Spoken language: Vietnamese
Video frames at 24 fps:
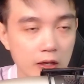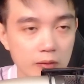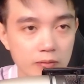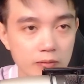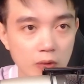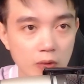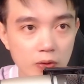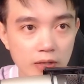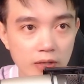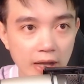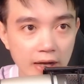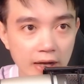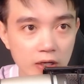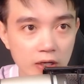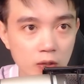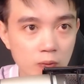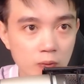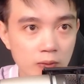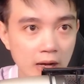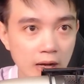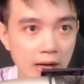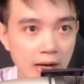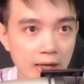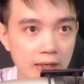Bộ dạng hung
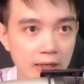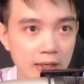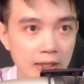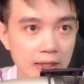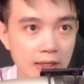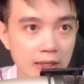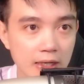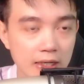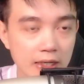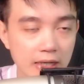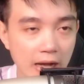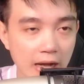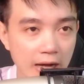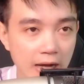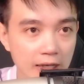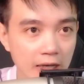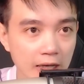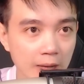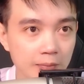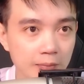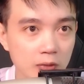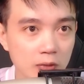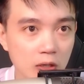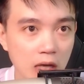hăng càng
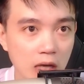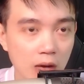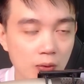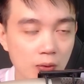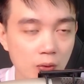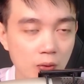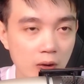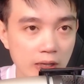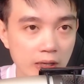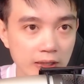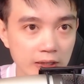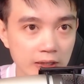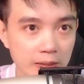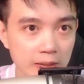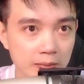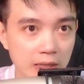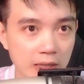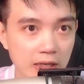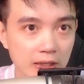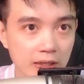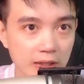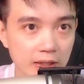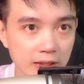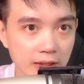làm cho lão hóa thêm
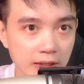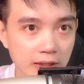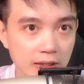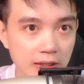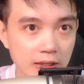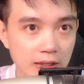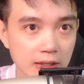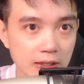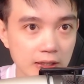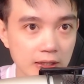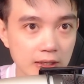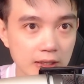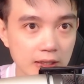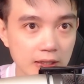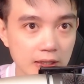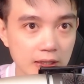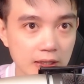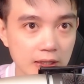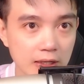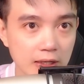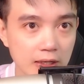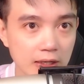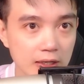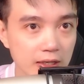đắc ý.
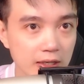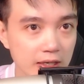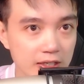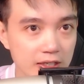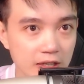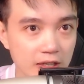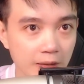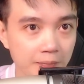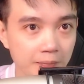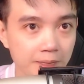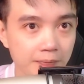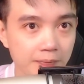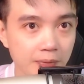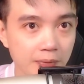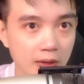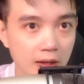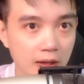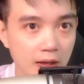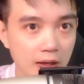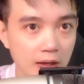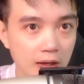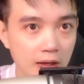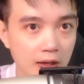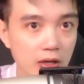Để xem,
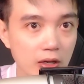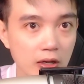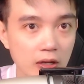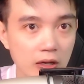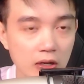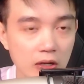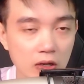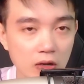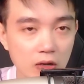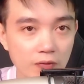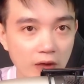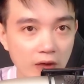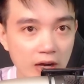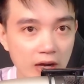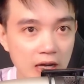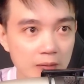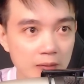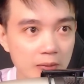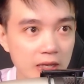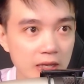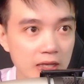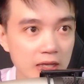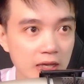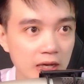có phải là
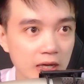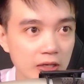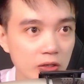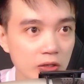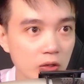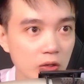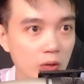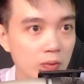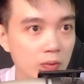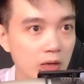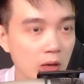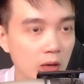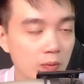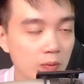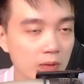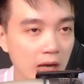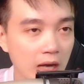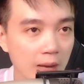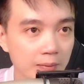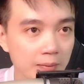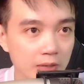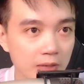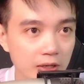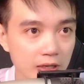bây giờ nó cũng không
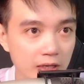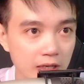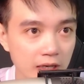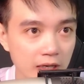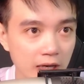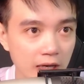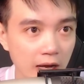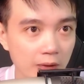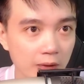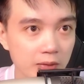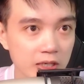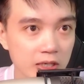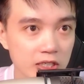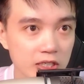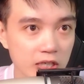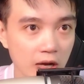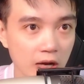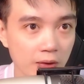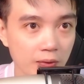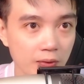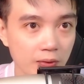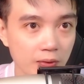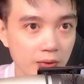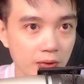làm được gì lão hay sao?